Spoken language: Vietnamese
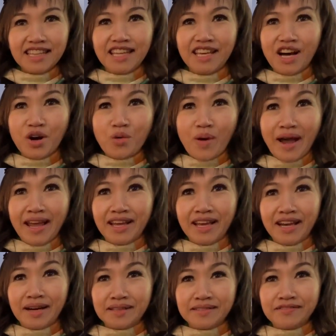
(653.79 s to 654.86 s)
thì ở ngoài
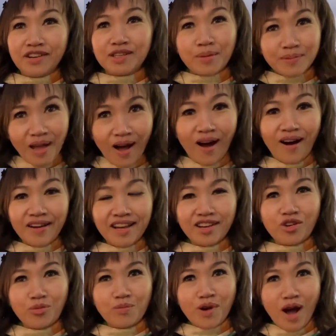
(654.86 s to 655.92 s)
Phước Lộc Thọ đó
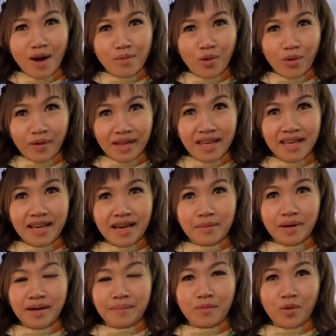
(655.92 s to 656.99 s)
cũng có một cái
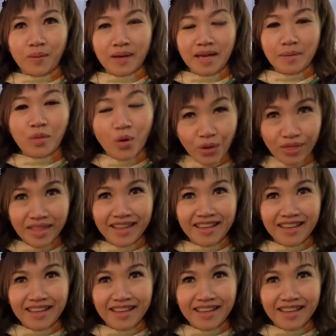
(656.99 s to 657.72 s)
một cái bút